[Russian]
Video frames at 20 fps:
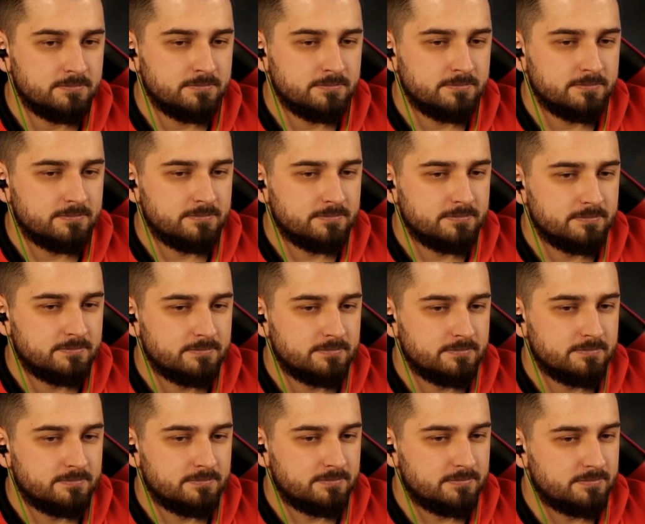это большой
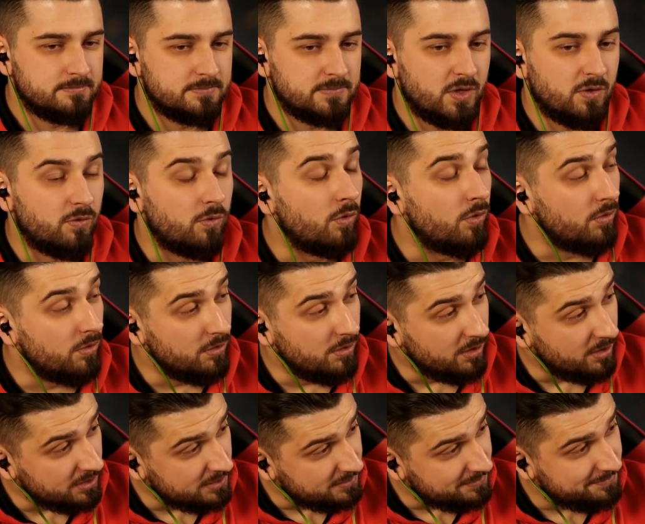опыт, то есть О, особо
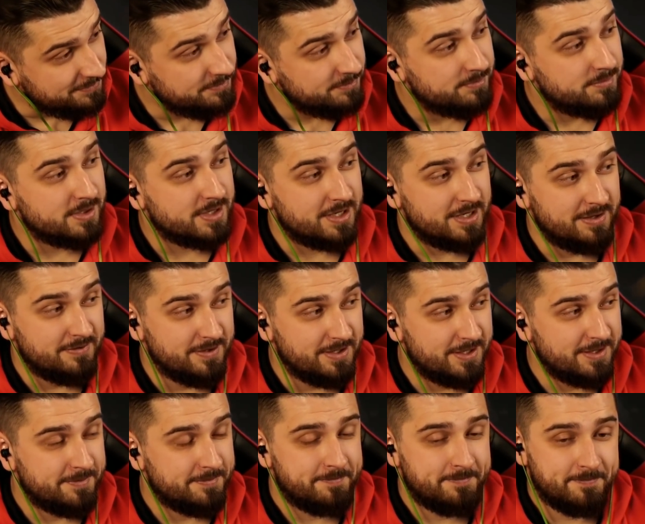ничего, только правильно.
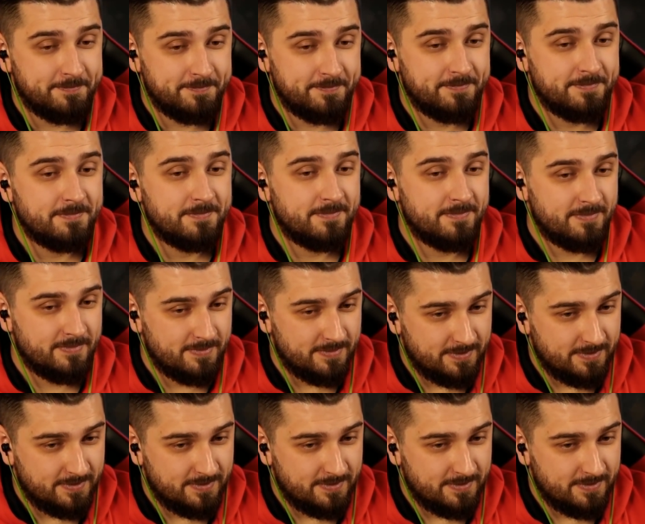механика,